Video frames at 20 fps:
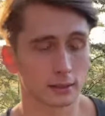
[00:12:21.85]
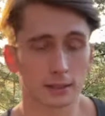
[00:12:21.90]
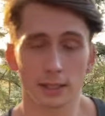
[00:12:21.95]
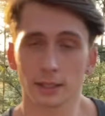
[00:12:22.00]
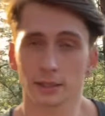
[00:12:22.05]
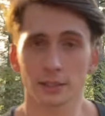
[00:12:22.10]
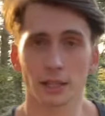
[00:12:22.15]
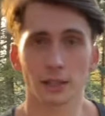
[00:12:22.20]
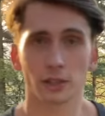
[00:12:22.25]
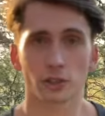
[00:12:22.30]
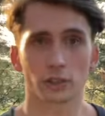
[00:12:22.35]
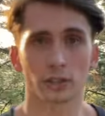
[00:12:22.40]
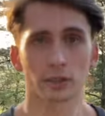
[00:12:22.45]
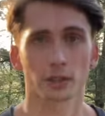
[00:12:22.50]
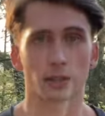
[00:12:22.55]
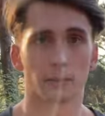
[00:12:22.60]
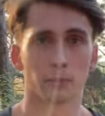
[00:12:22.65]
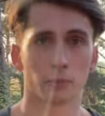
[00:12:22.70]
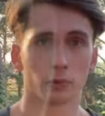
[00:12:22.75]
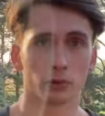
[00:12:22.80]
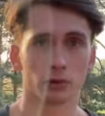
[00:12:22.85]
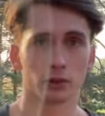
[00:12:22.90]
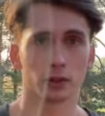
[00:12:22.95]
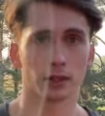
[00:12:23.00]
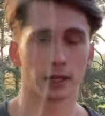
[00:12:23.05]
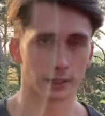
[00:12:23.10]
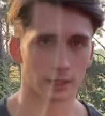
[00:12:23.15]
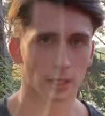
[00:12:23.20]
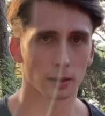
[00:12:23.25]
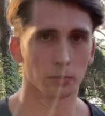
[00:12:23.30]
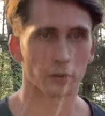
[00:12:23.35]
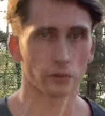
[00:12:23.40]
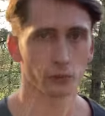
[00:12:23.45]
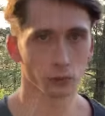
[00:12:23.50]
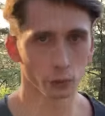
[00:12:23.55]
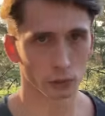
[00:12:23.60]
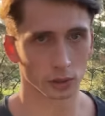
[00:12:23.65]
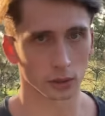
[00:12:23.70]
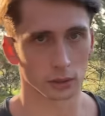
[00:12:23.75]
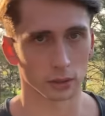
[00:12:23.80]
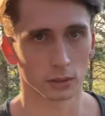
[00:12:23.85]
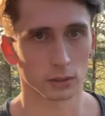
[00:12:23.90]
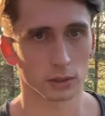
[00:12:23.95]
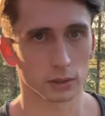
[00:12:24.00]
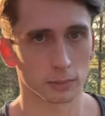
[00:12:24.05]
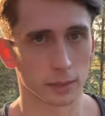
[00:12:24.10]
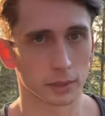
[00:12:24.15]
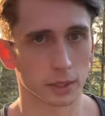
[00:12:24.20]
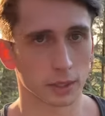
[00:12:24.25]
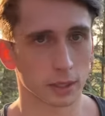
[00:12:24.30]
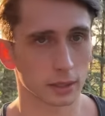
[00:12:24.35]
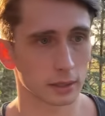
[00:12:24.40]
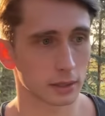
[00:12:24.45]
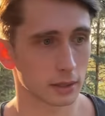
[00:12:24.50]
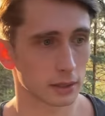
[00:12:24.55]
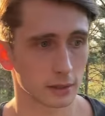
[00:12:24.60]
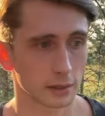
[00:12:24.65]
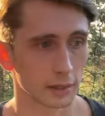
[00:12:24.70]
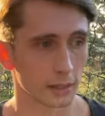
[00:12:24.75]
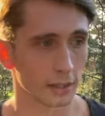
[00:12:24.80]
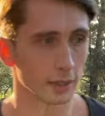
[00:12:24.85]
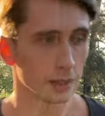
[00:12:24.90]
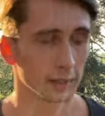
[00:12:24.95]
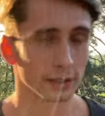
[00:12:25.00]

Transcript: ты останешься собой хотя бы внутренне, несмотря на